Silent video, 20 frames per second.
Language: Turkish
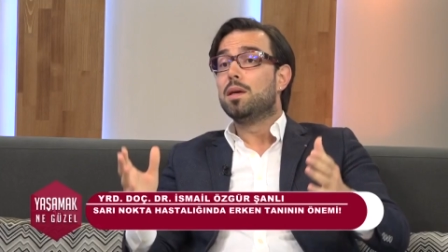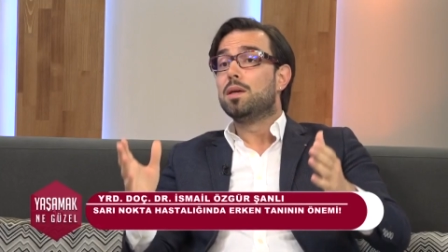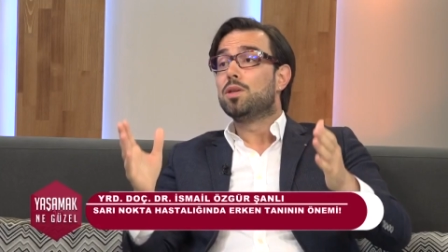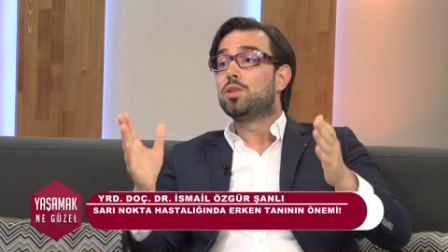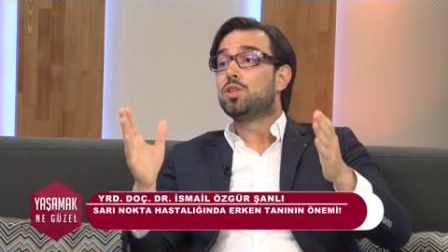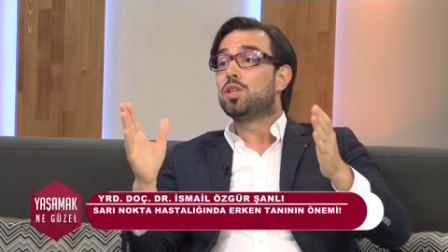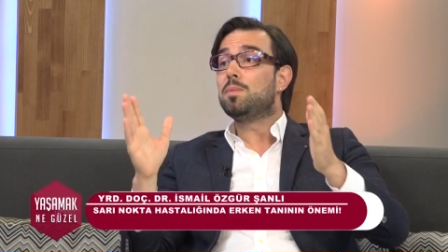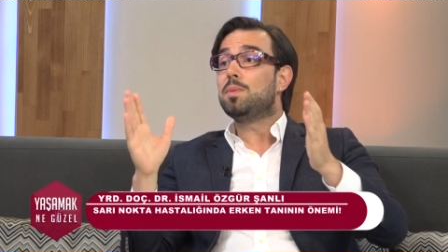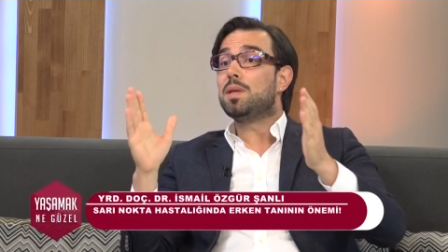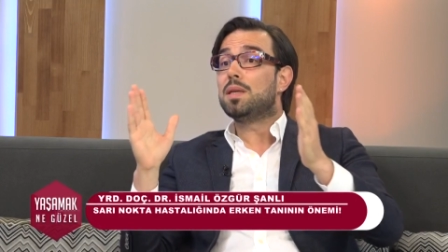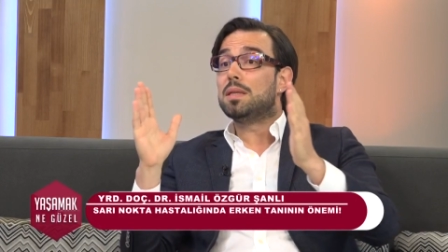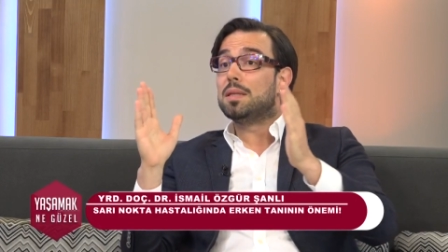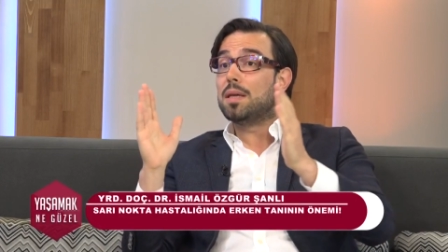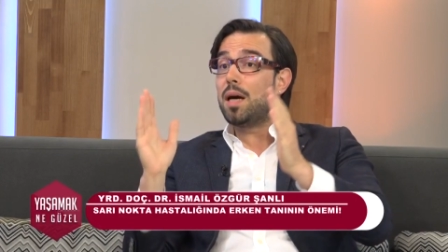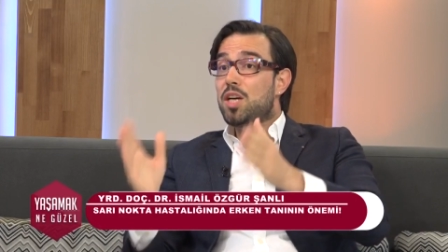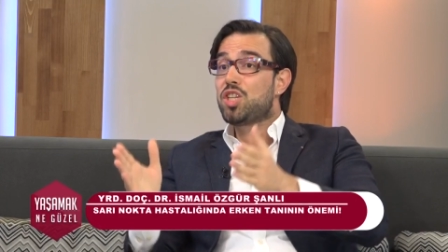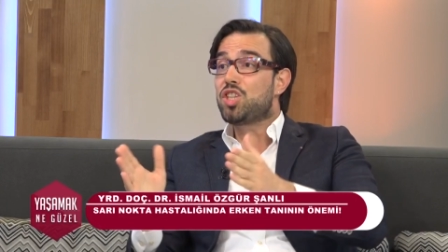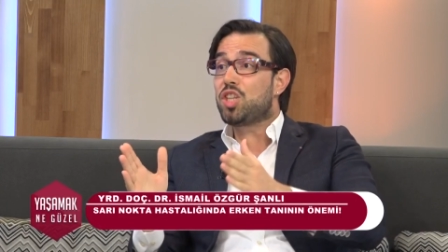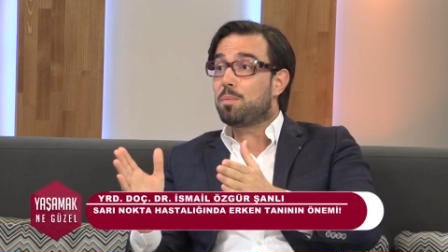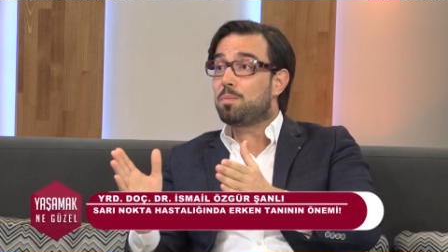Şimdi
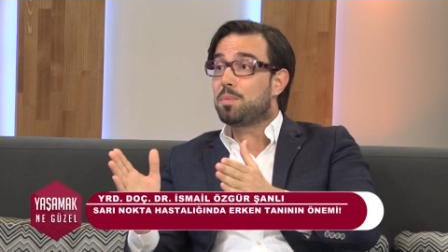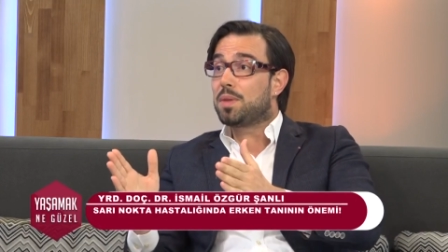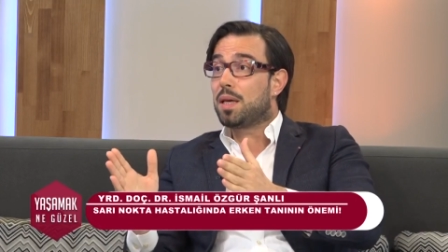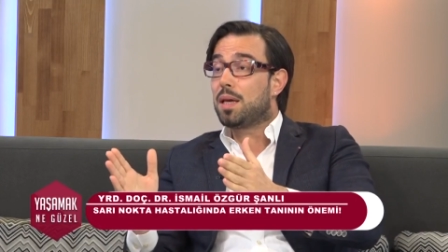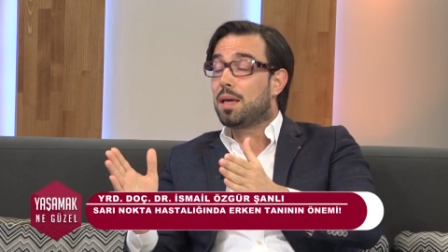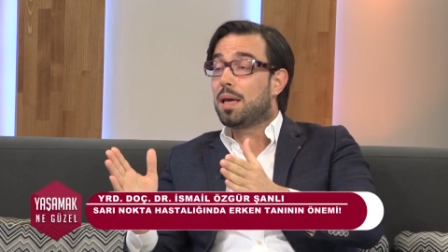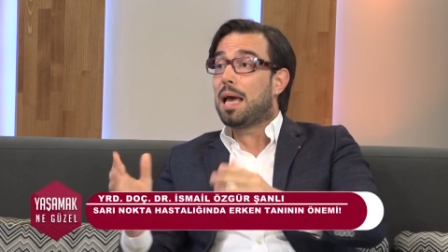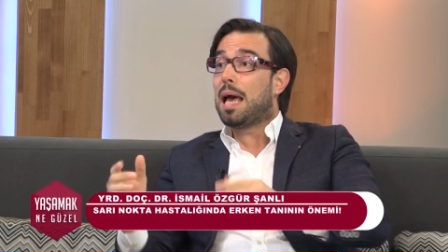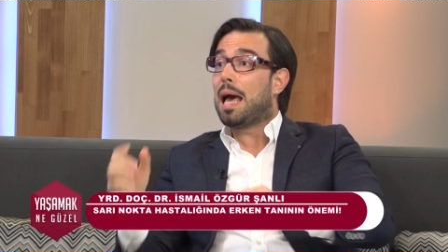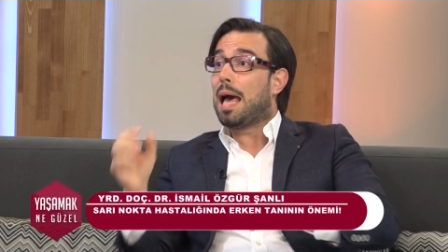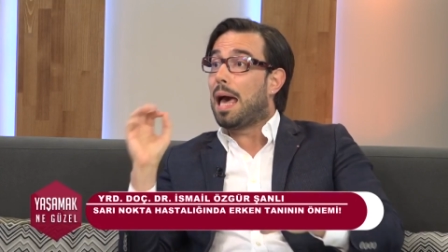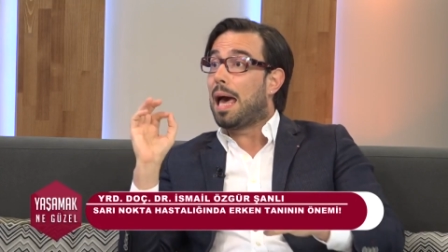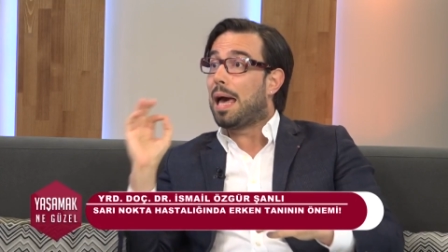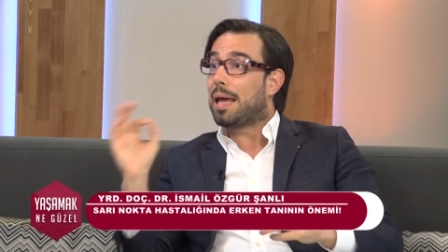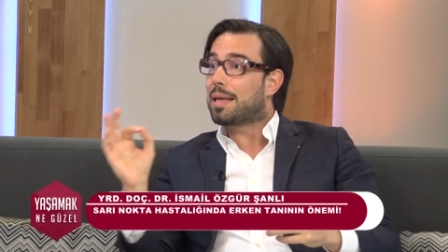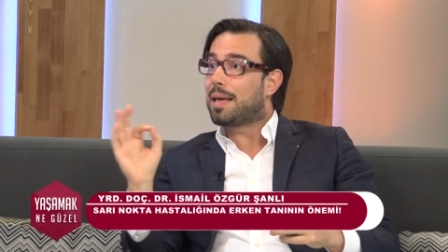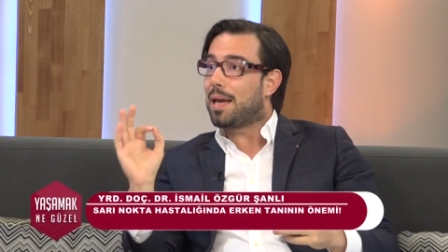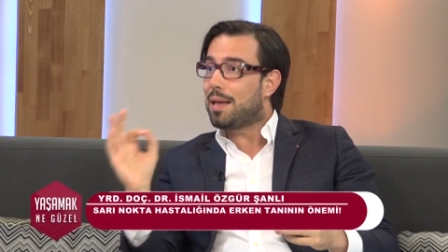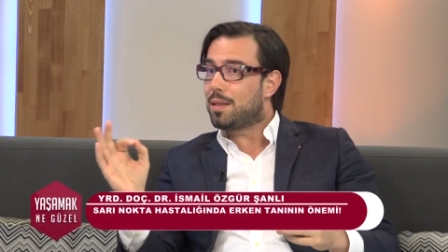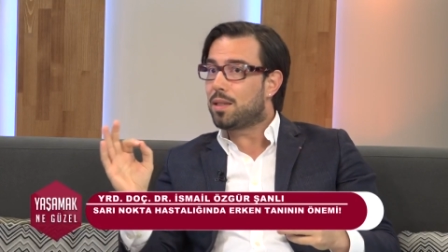yaş tipte
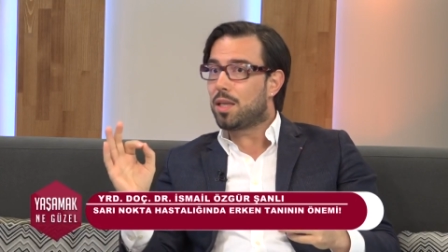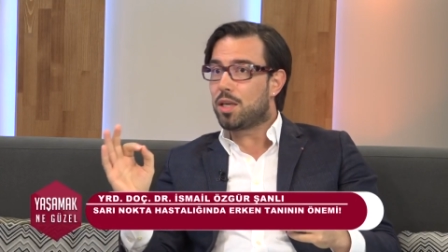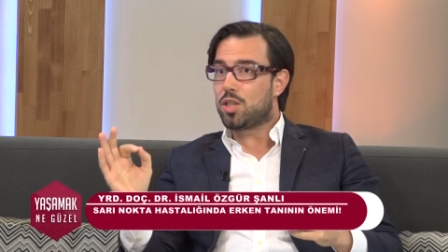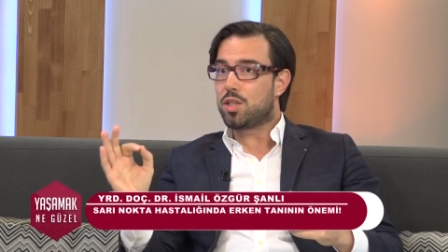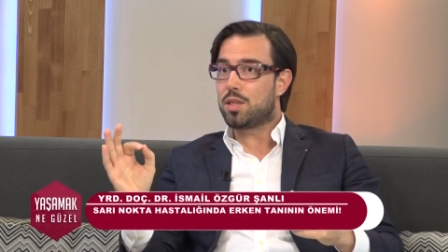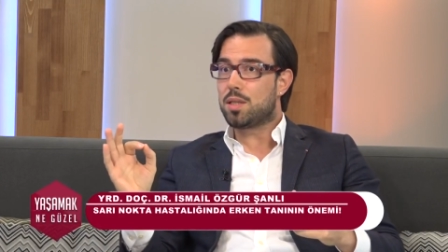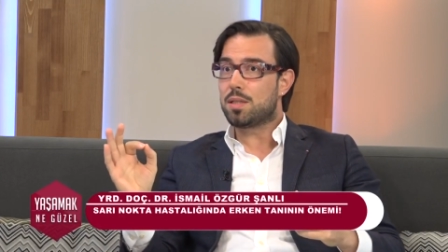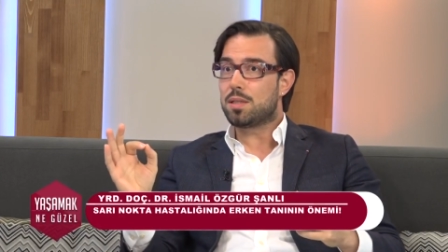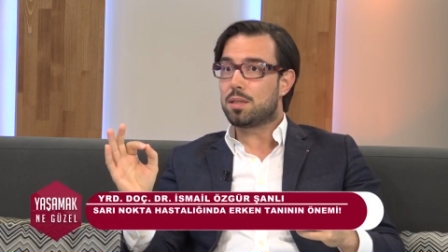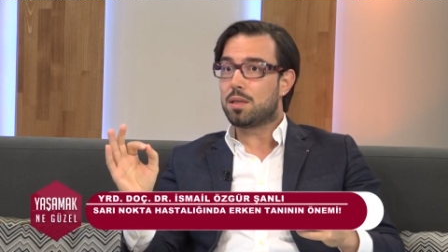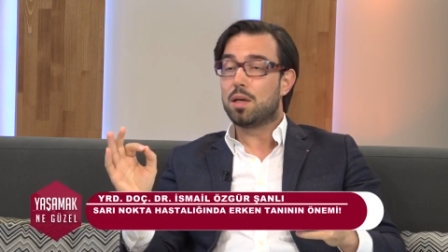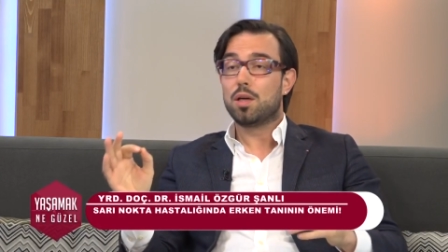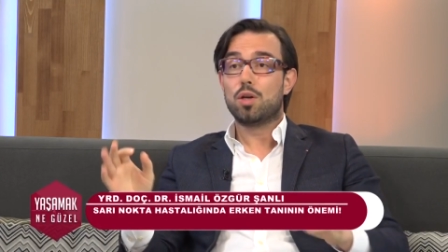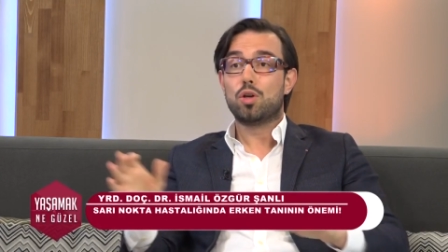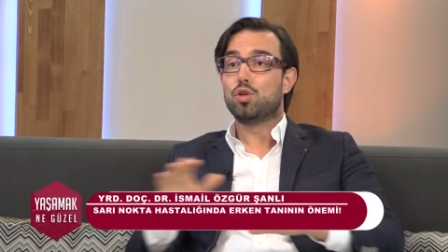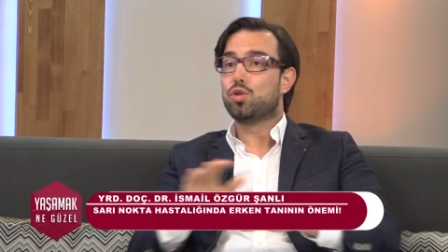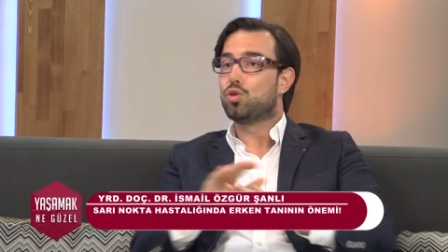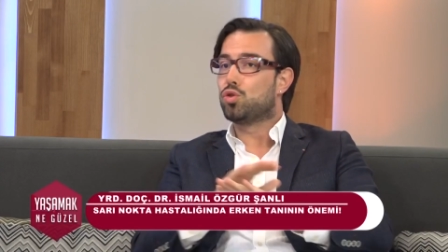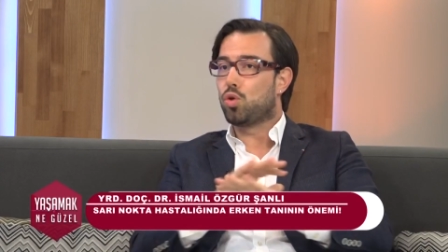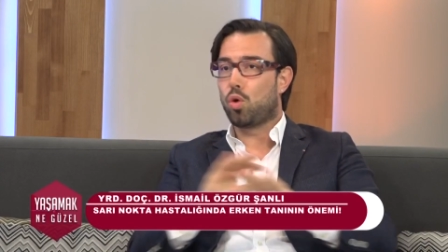erken teşhis
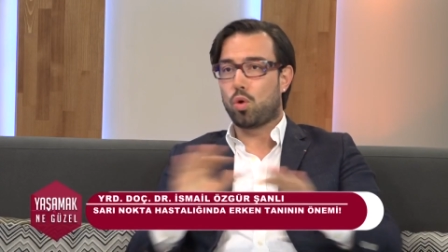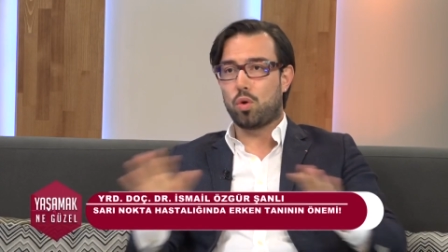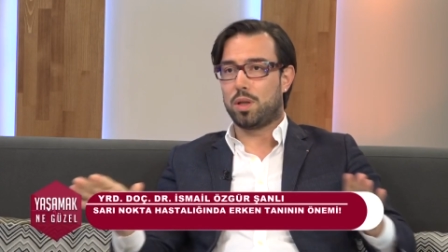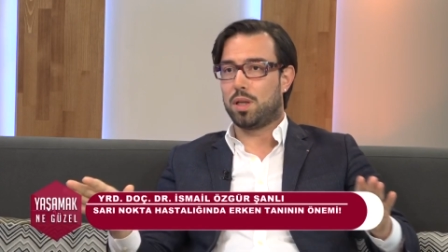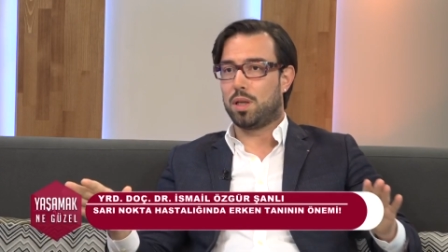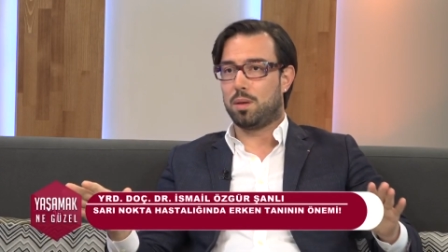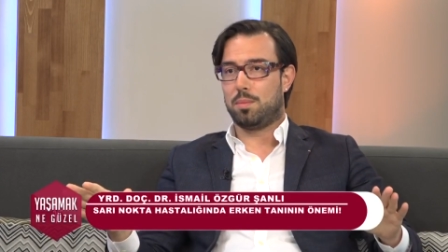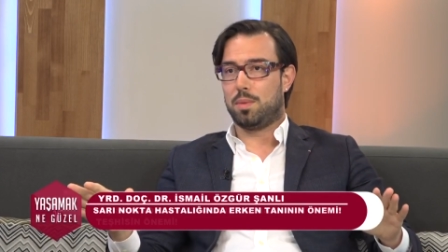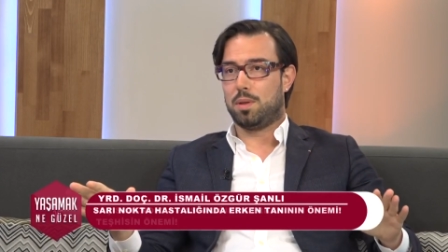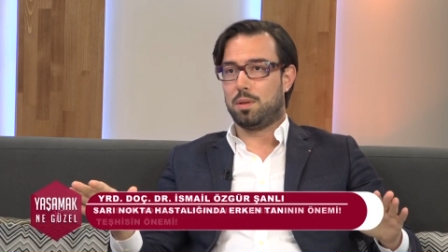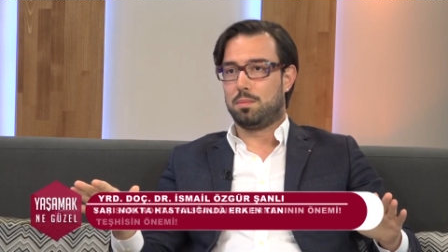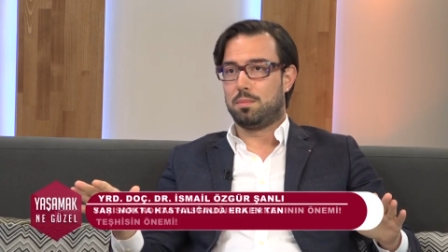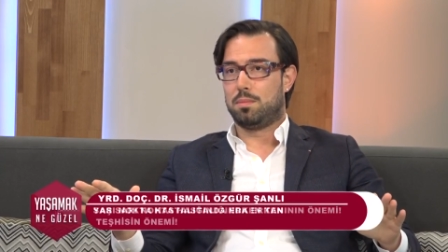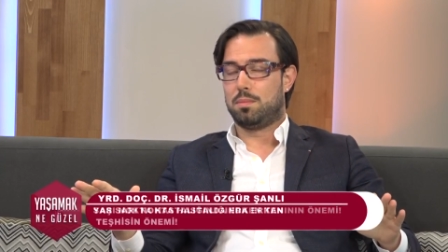çok önemli.